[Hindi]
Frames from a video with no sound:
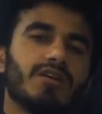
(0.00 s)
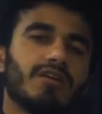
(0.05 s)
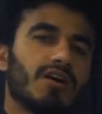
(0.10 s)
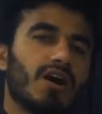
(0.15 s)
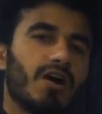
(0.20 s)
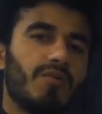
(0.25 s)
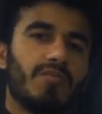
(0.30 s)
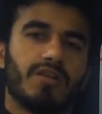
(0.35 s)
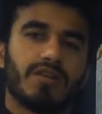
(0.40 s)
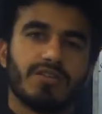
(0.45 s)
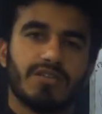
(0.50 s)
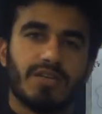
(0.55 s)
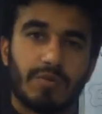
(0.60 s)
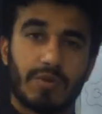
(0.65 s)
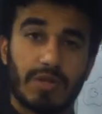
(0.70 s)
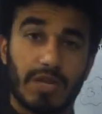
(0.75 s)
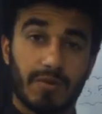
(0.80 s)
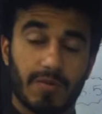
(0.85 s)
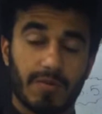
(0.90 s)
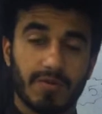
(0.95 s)
कॉमन
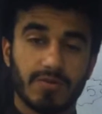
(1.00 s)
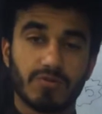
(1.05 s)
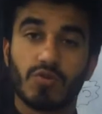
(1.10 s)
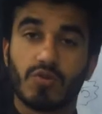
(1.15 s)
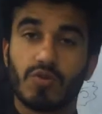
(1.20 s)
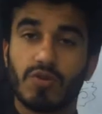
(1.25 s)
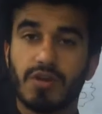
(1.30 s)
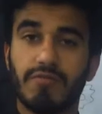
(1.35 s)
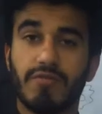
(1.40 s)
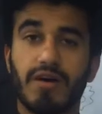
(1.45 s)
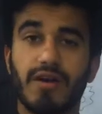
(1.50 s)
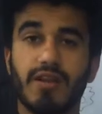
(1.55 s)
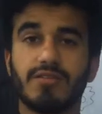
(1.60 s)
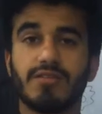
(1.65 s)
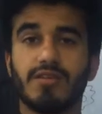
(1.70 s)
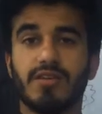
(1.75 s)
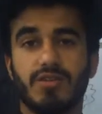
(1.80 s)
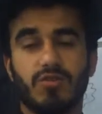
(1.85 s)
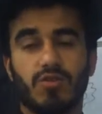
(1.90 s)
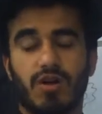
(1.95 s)
एग्जांपल आपके पास कोरोना वायरस
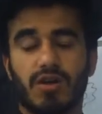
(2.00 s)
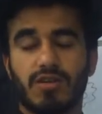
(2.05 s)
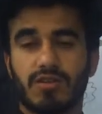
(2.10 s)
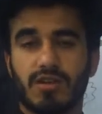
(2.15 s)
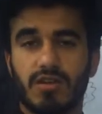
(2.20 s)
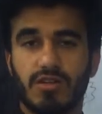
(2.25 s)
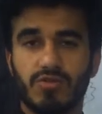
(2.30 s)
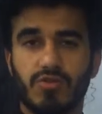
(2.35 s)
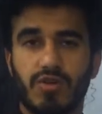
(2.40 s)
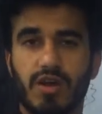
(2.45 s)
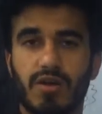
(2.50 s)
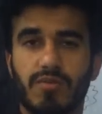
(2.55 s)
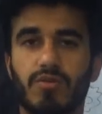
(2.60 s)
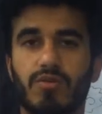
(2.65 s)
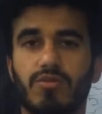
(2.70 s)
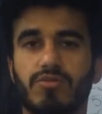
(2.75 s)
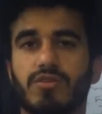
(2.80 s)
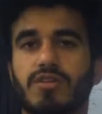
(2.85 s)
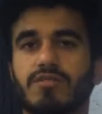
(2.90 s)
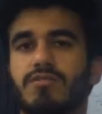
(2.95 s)
है जो आजकल जो है
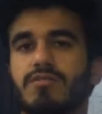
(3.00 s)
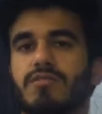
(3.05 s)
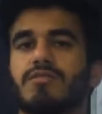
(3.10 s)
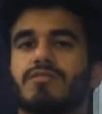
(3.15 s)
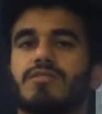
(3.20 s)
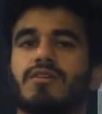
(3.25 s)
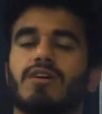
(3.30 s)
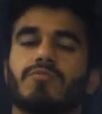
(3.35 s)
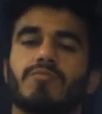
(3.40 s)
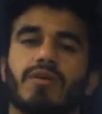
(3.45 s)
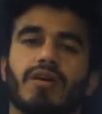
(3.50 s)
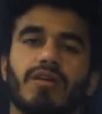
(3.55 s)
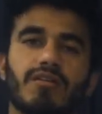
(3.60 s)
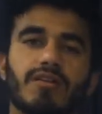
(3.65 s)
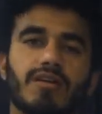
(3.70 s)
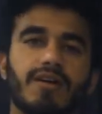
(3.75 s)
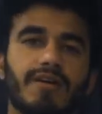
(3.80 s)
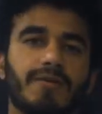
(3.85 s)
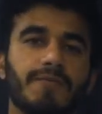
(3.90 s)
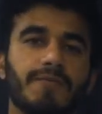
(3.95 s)
बहुत तेज़ी के साथ फैल रहा